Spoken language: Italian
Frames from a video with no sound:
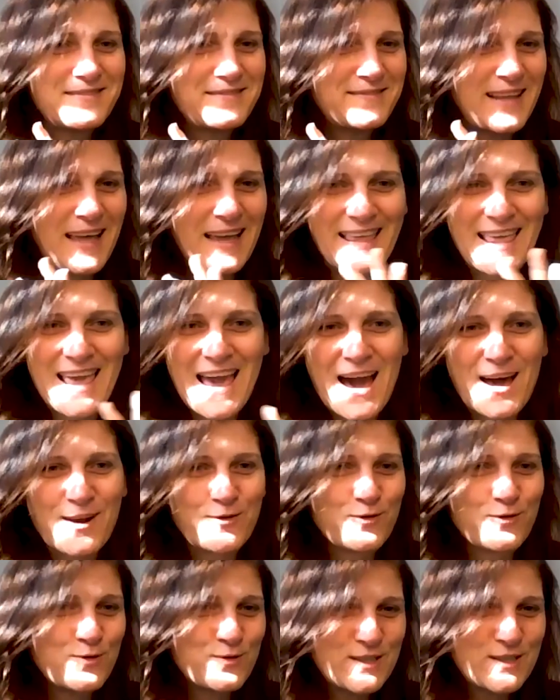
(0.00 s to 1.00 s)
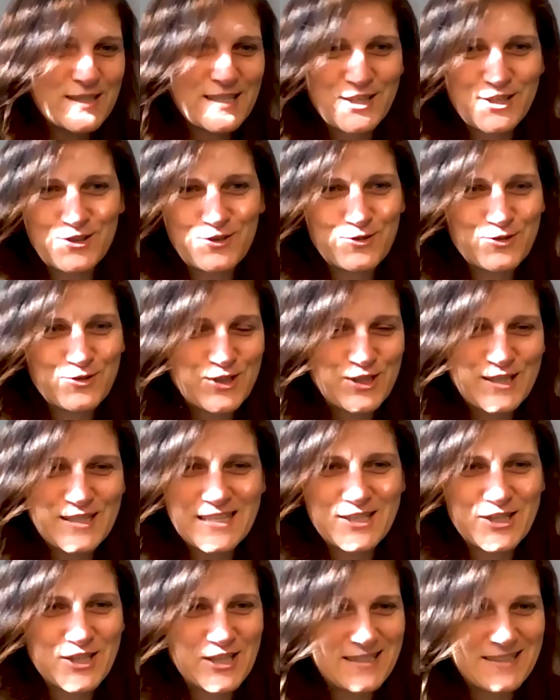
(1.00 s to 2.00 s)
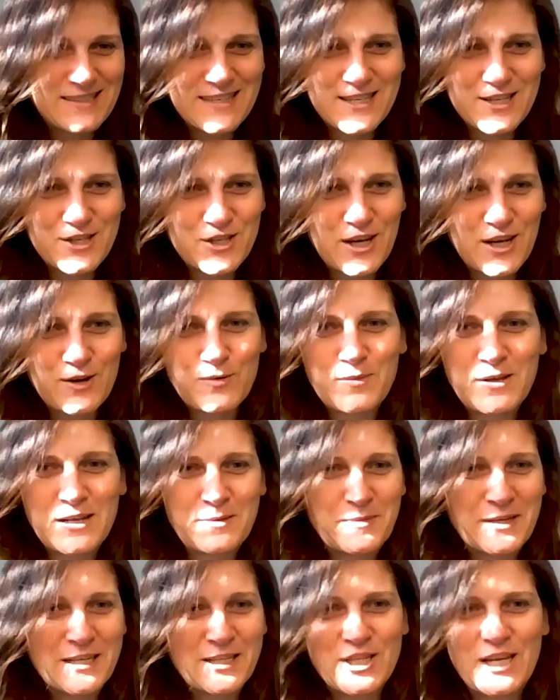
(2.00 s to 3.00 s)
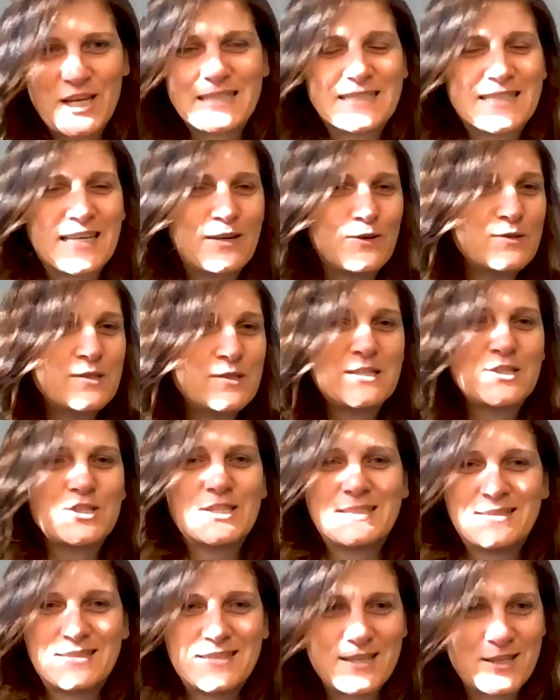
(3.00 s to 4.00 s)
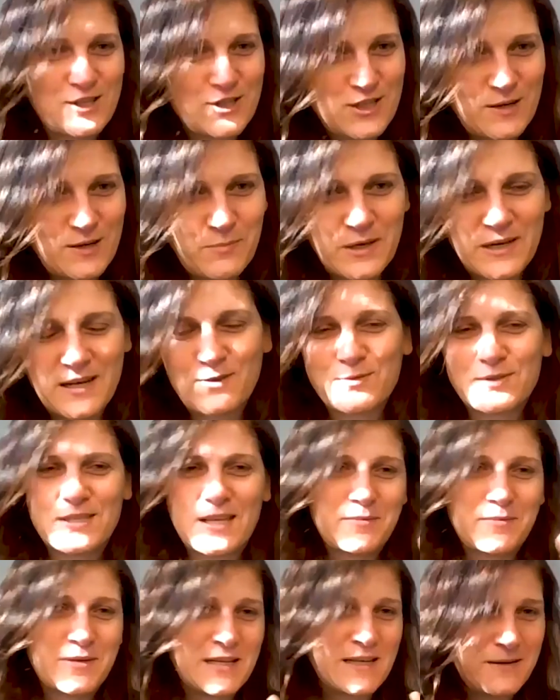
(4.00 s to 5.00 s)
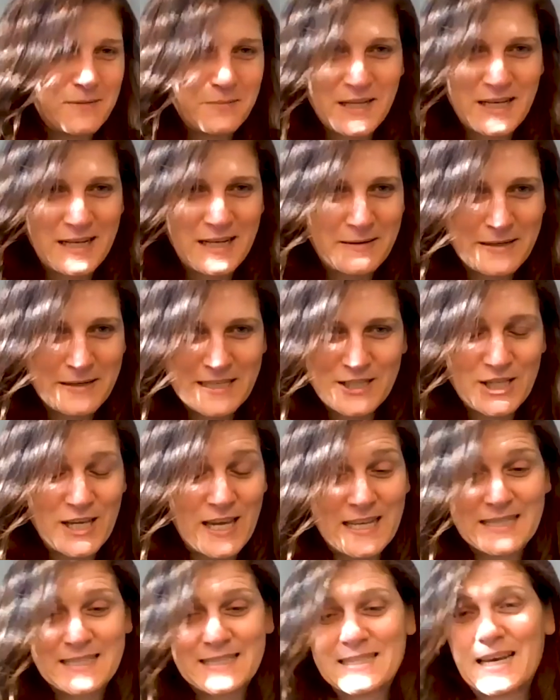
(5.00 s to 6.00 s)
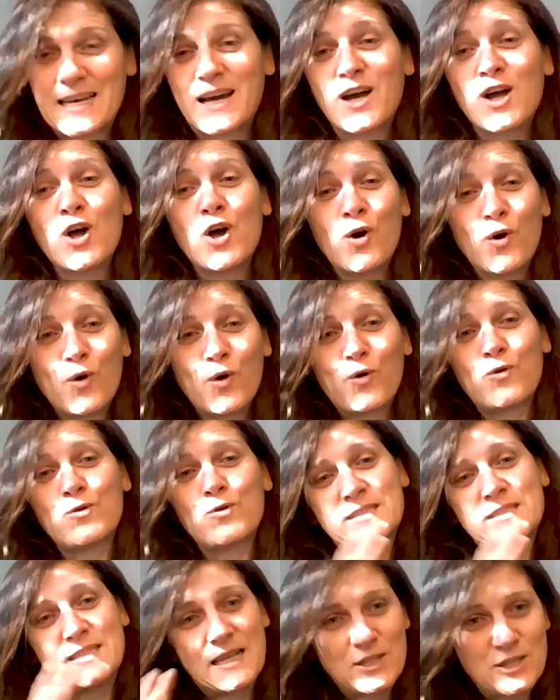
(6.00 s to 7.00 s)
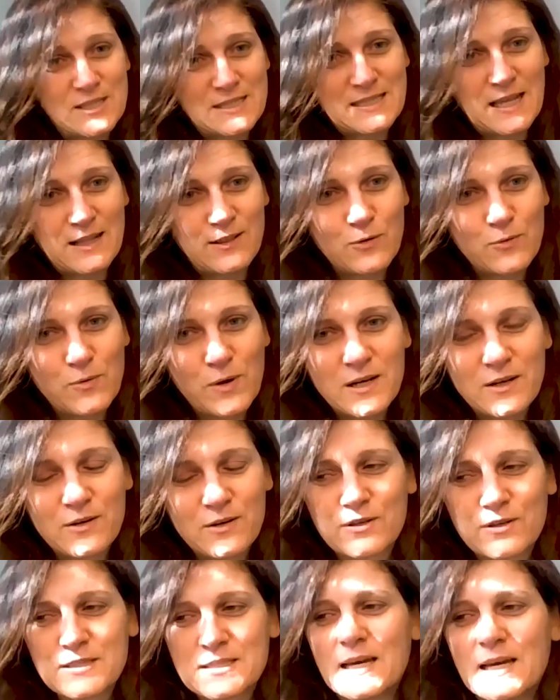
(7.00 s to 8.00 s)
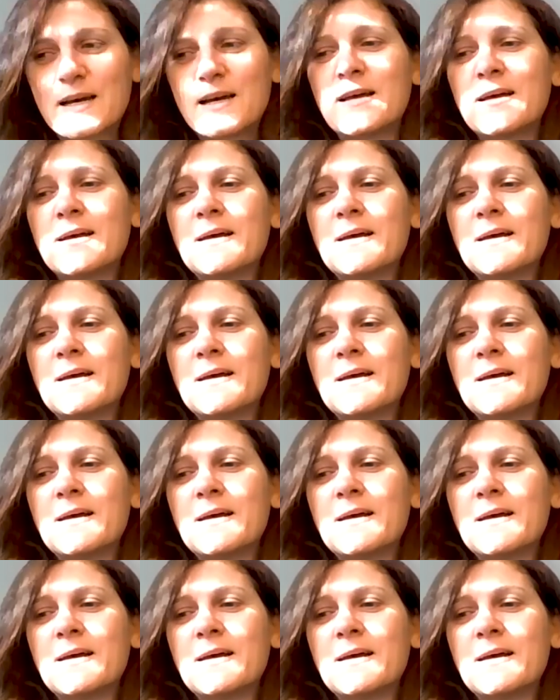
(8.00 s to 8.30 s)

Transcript: è chiaro, non si, non si gestisce come l'emergenza, non si gestisce perché o stai in, in emergenza o stai gestendo qualcosa,